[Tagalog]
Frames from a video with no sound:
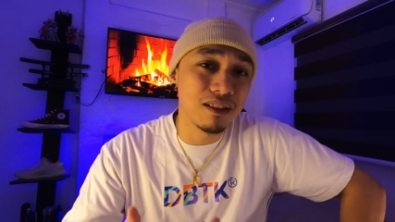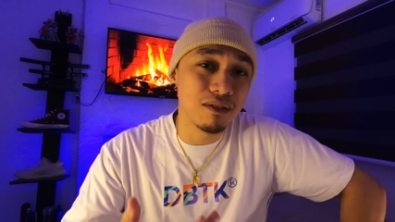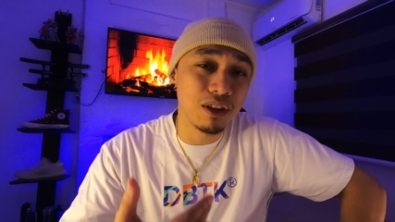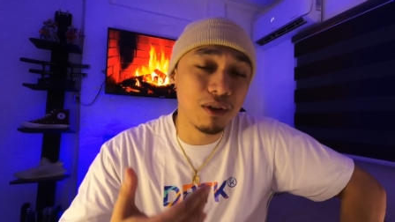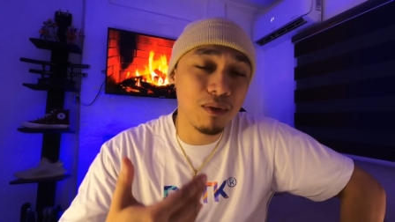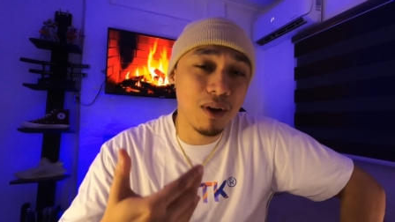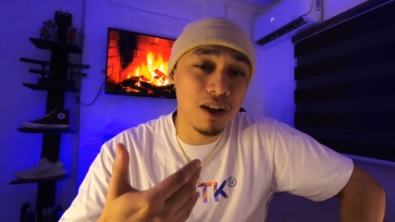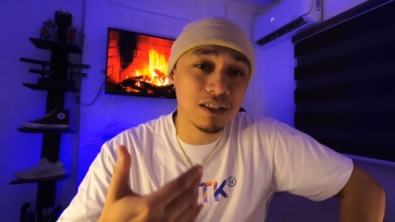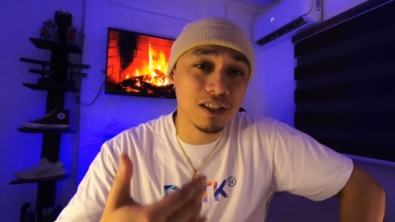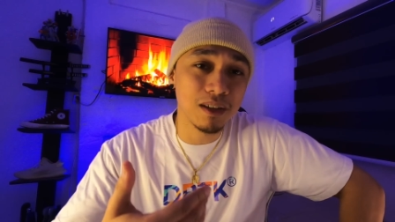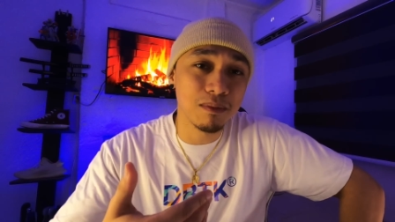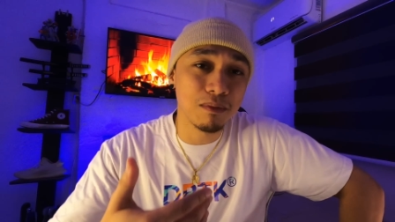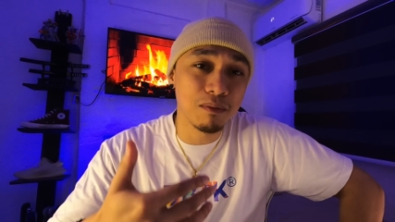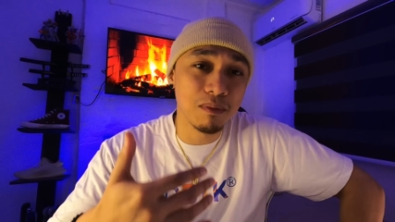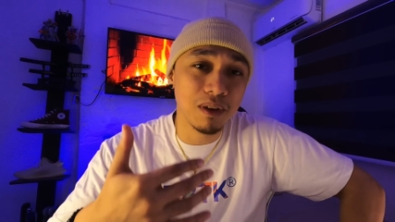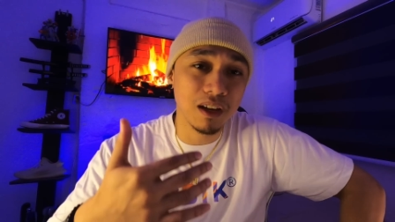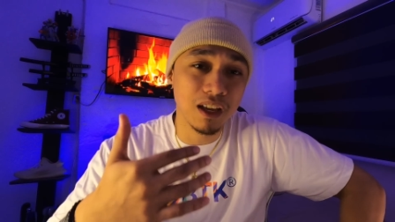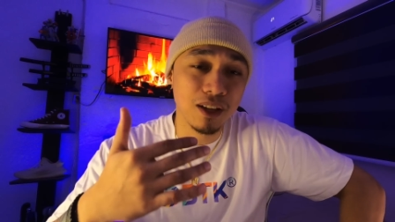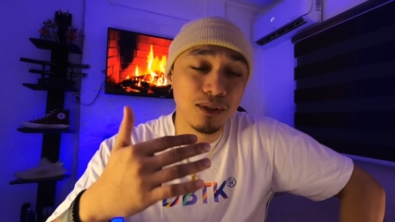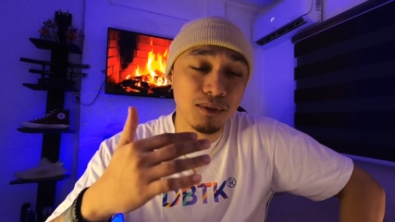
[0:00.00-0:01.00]
No? Iwasan mo
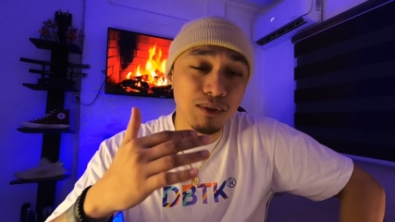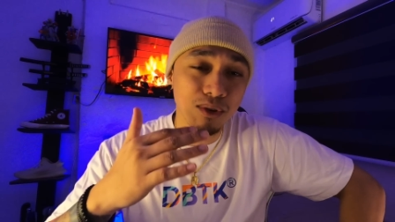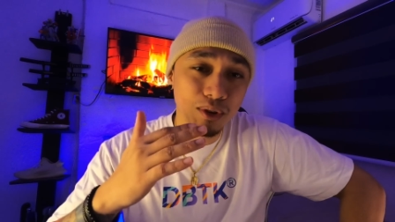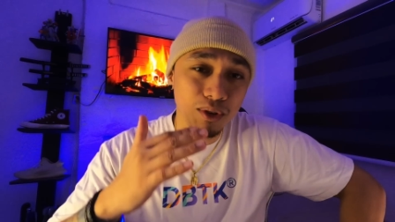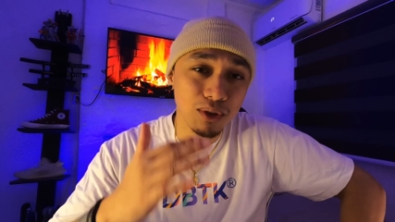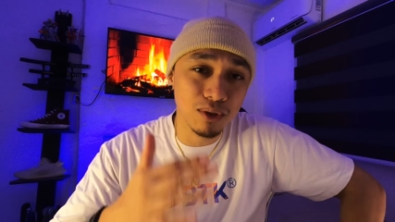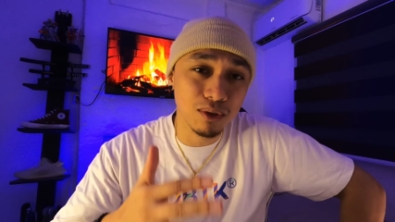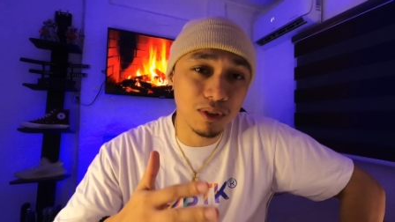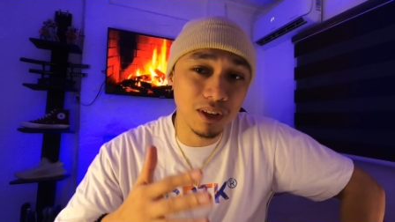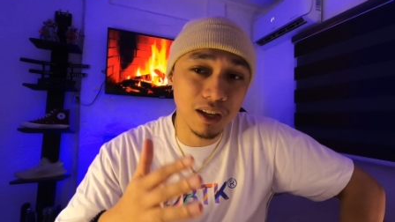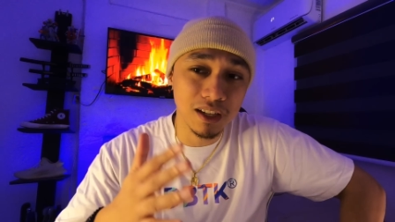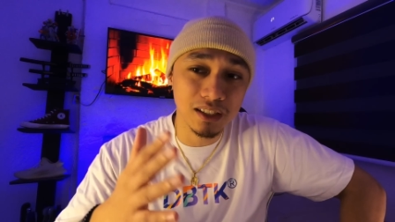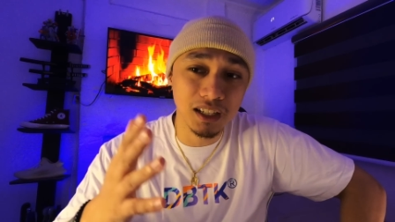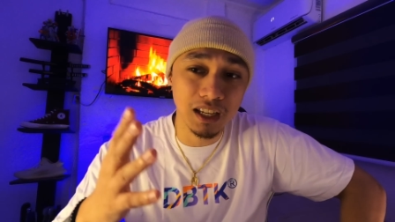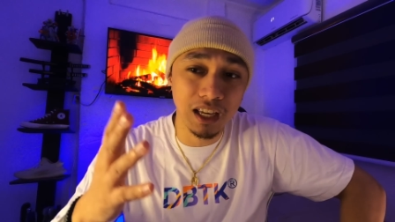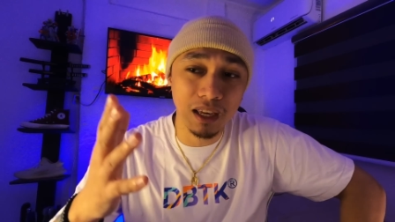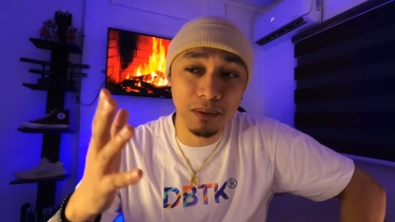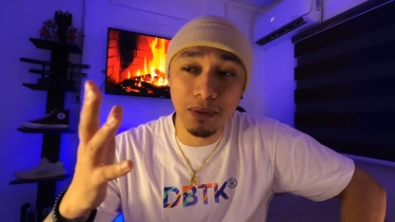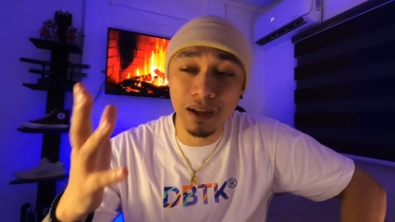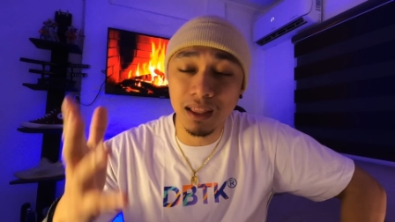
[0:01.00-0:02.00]
maging dugyot kasi
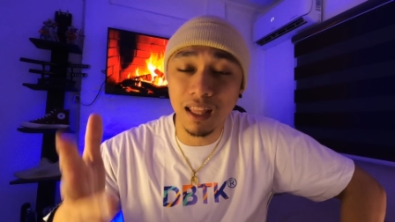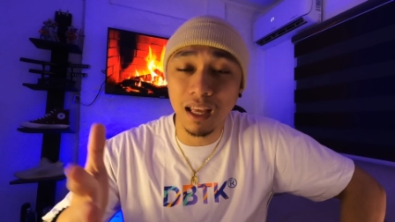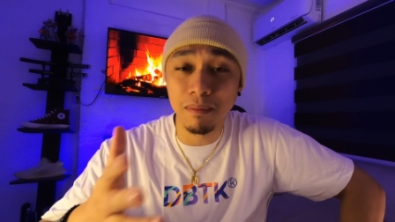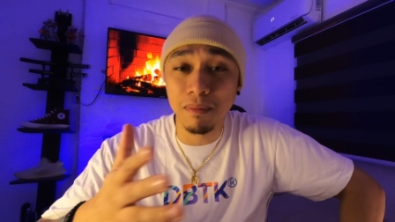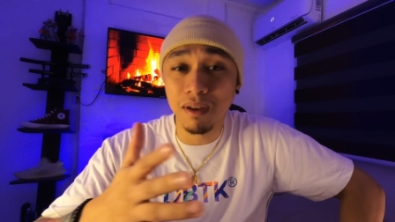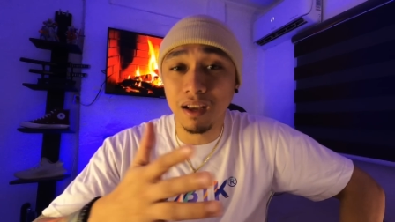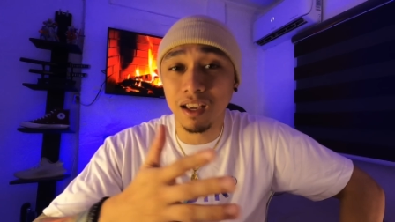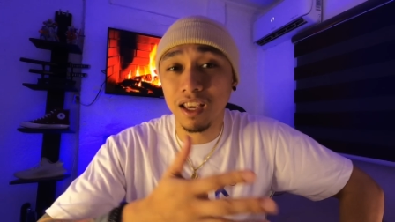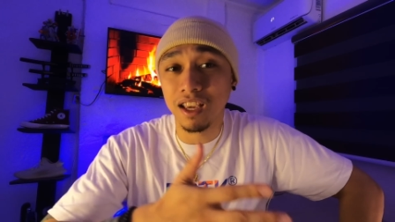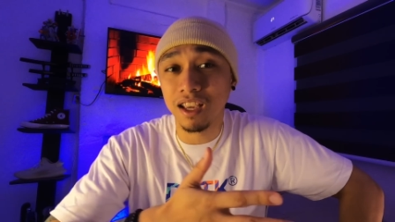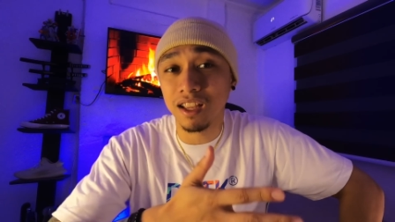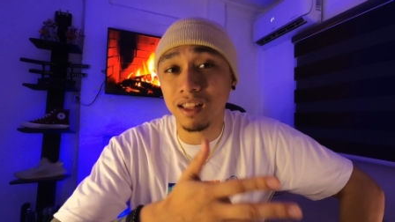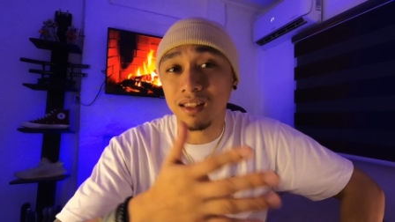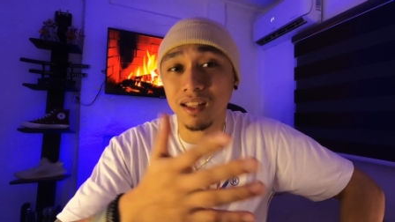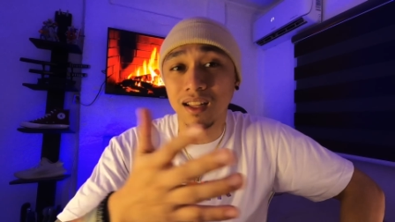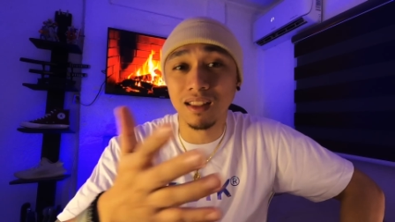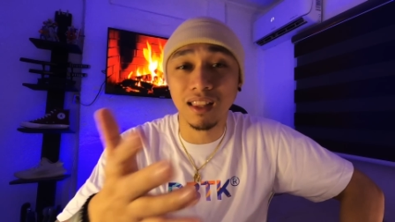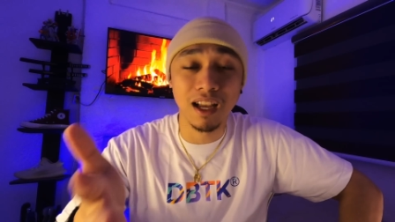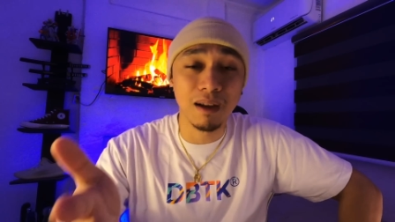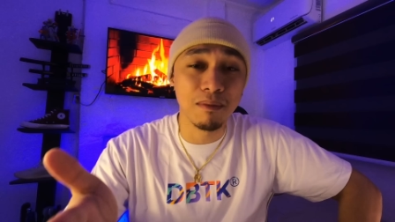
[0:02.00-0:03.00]
iba na yung magiging
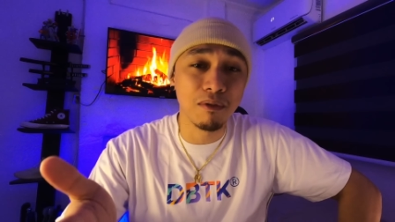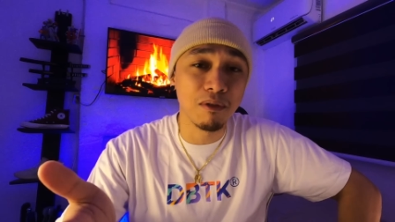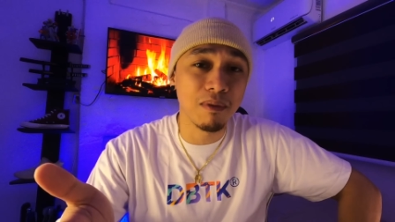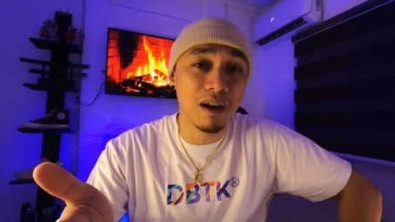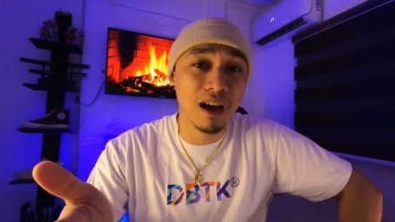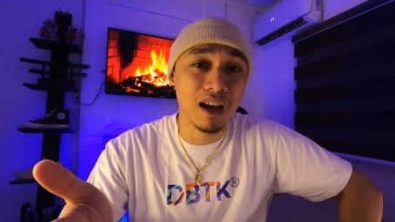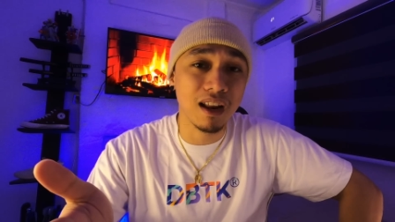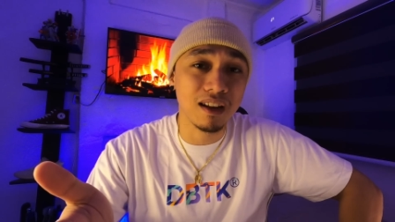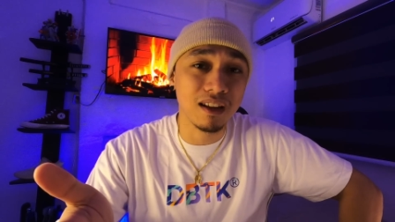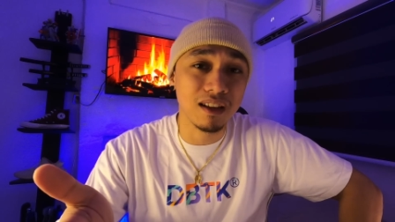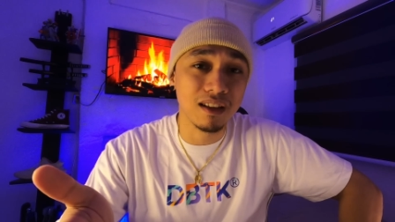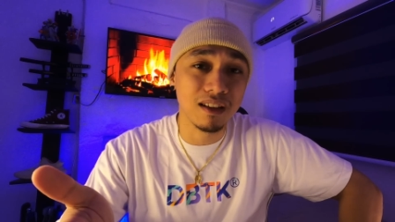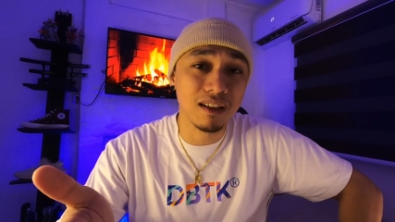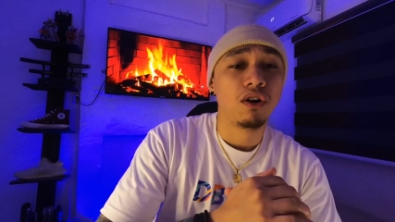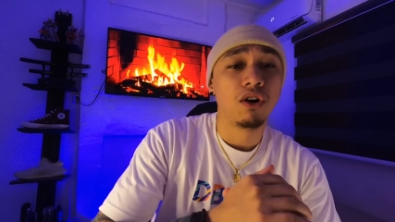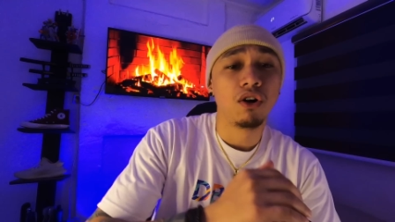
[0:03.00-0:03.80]
dating mo pare.